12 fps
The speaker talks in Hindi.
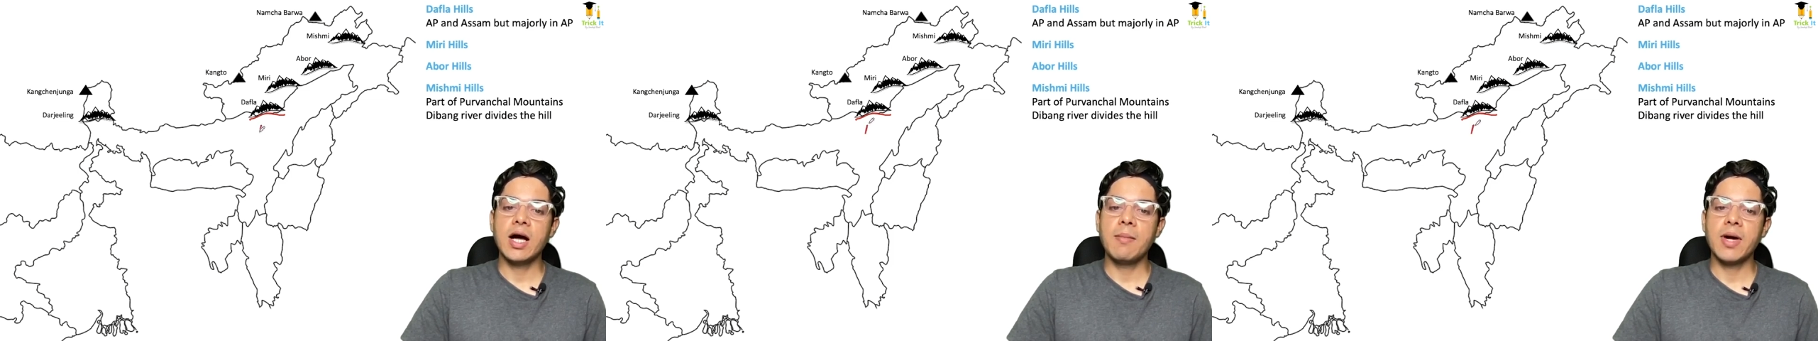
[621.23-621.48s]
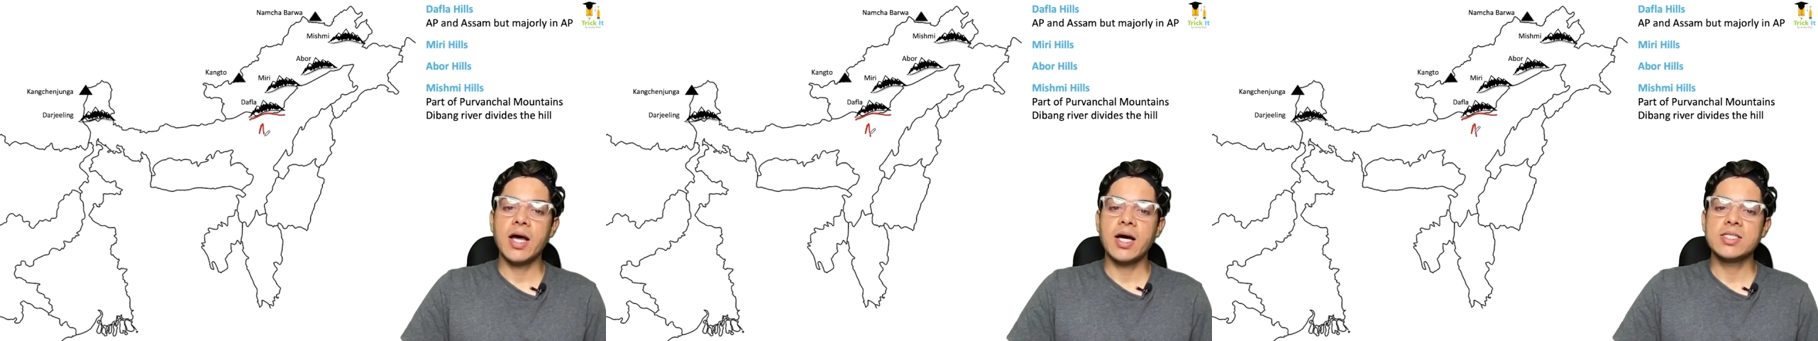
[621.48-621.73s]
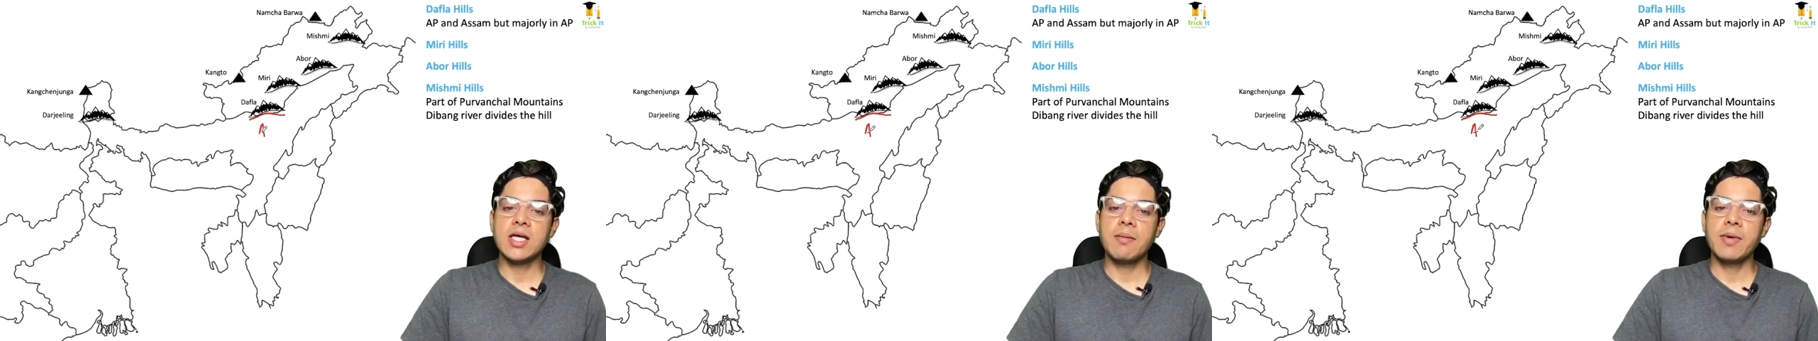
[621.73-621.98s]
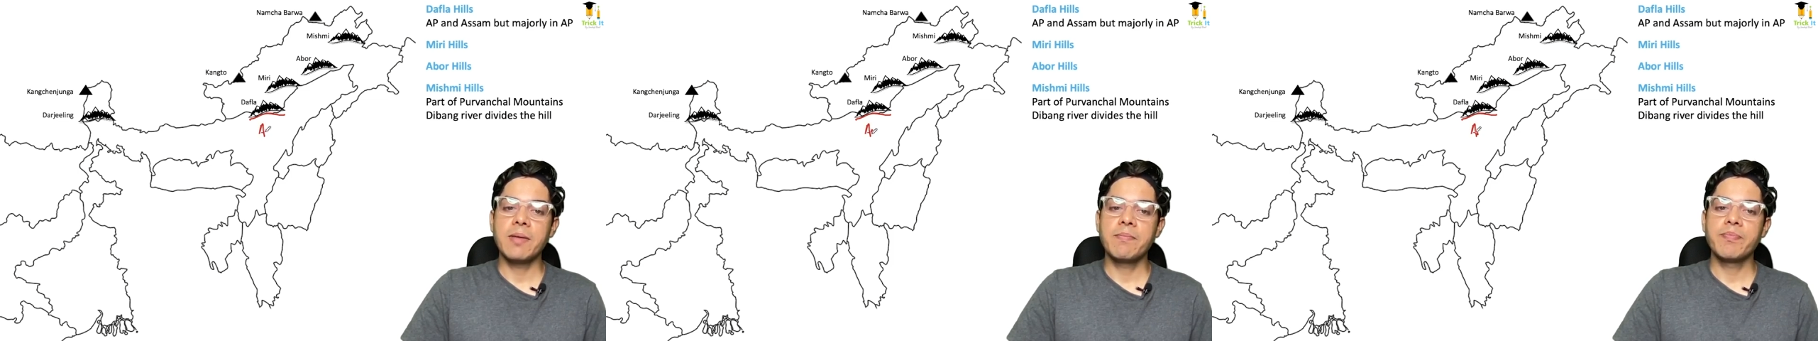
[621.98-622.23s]
हमारा
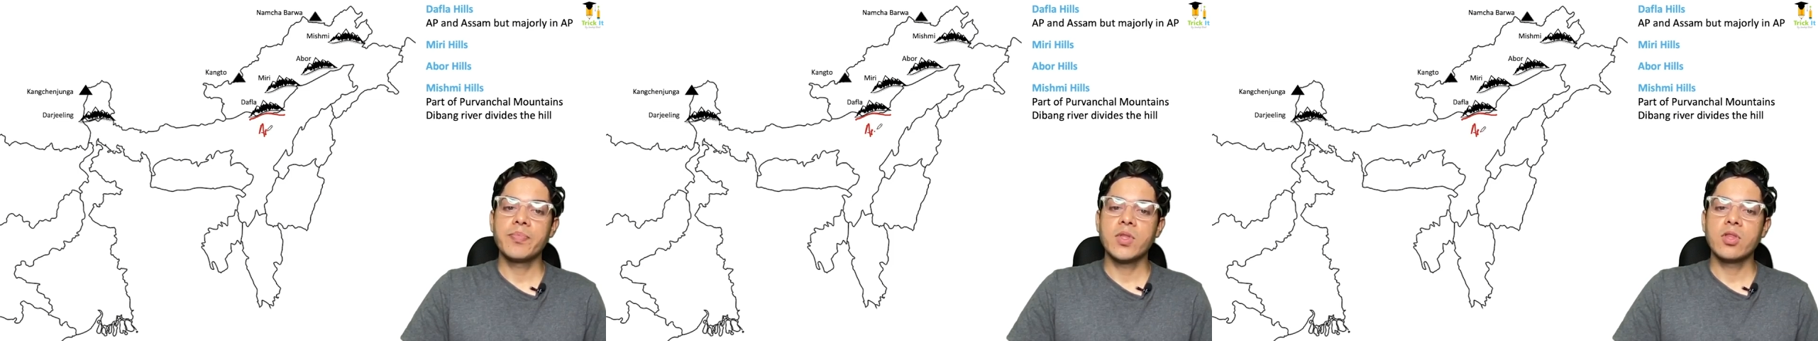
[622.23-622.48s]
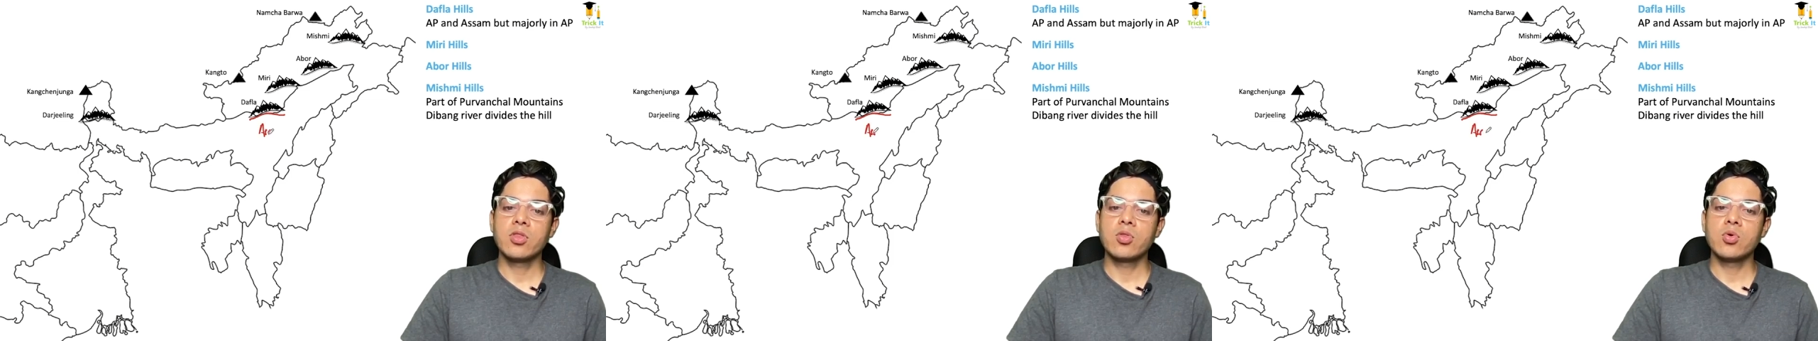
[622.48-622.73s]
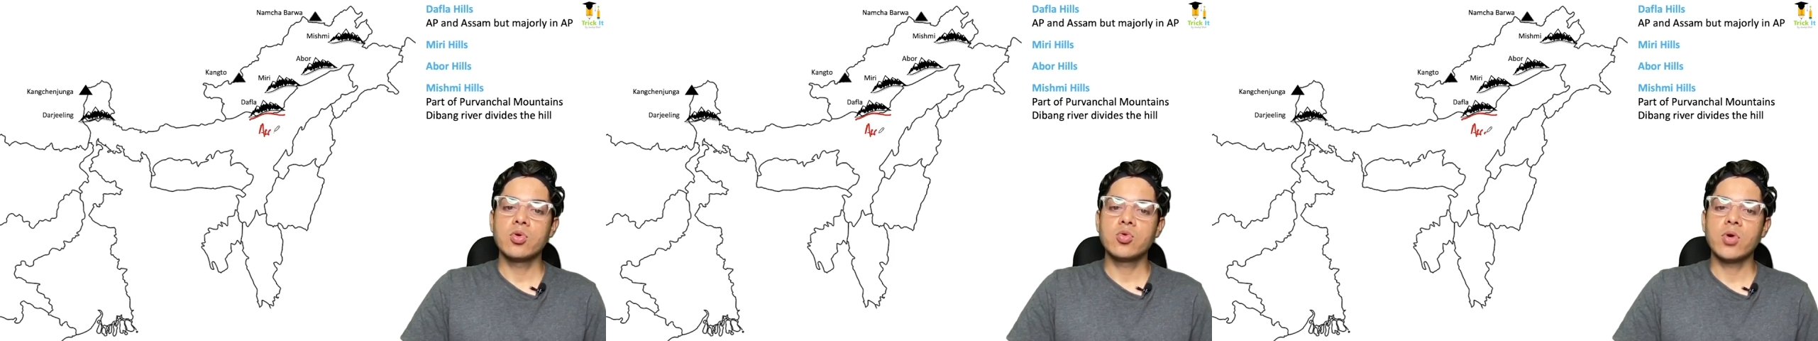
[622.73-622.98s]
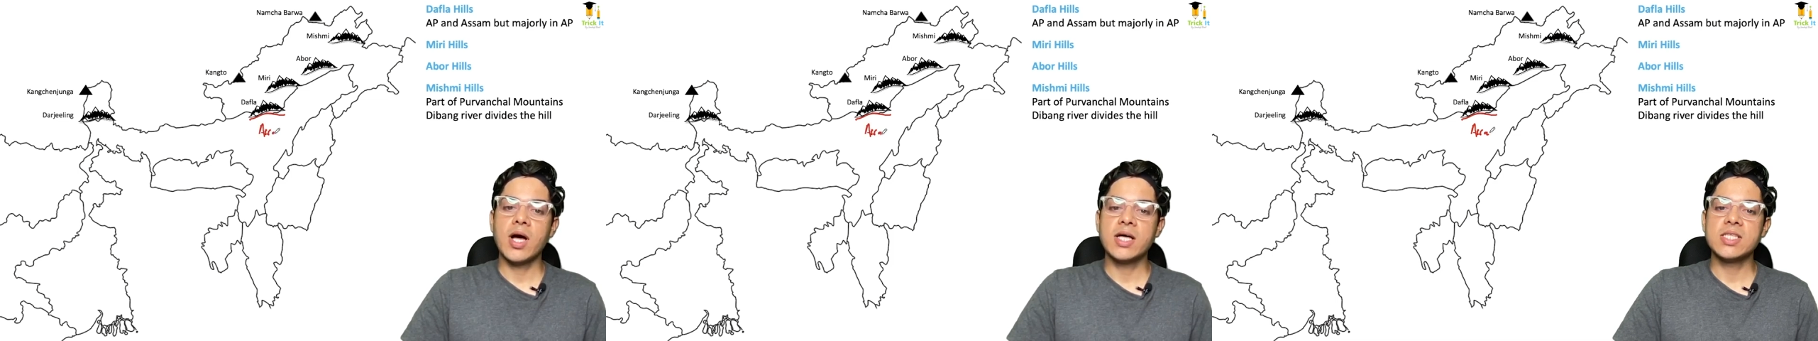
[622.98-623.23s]
आसाम है तो
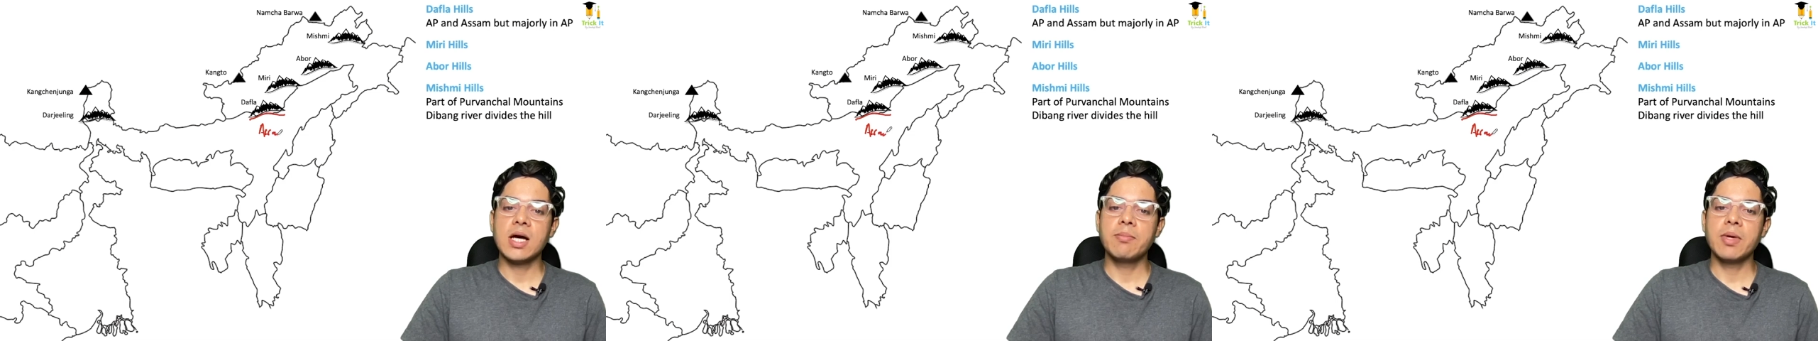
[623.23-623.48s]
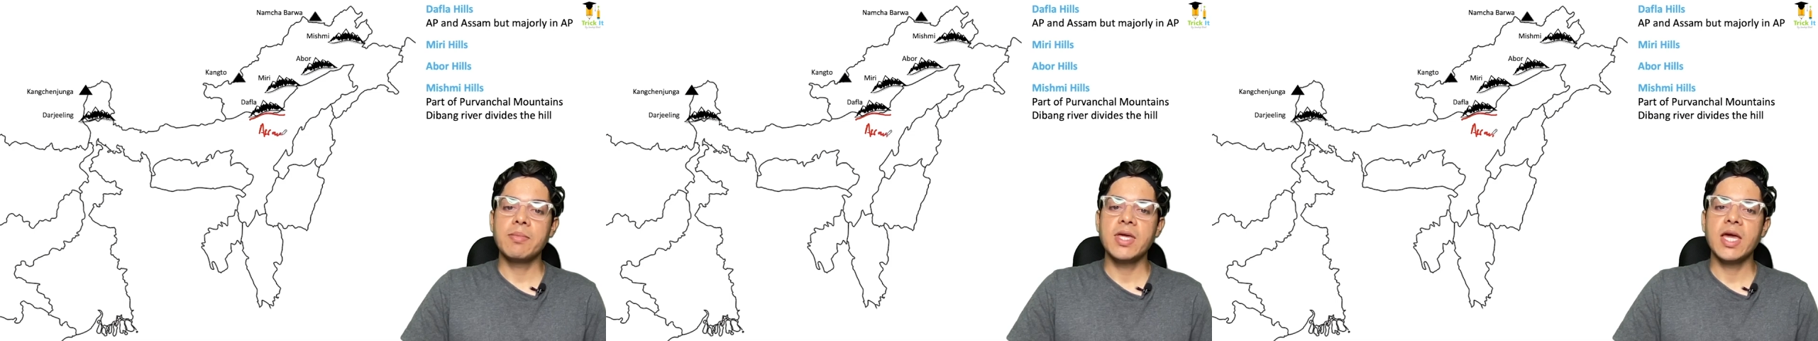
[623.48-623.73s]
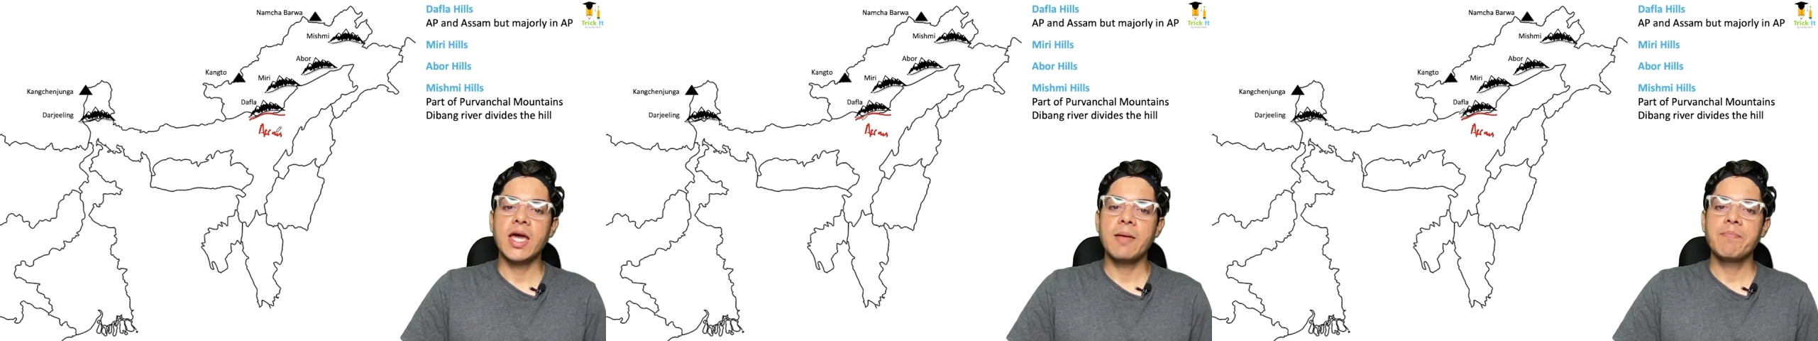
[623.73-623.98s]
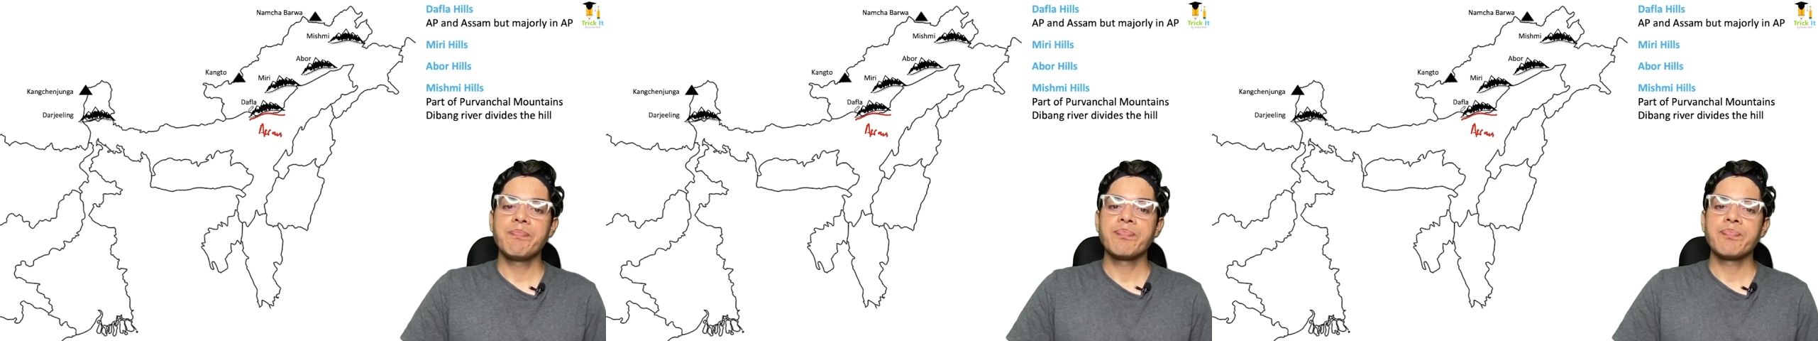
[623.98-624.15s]
थोड़ा आसाम में भी ये है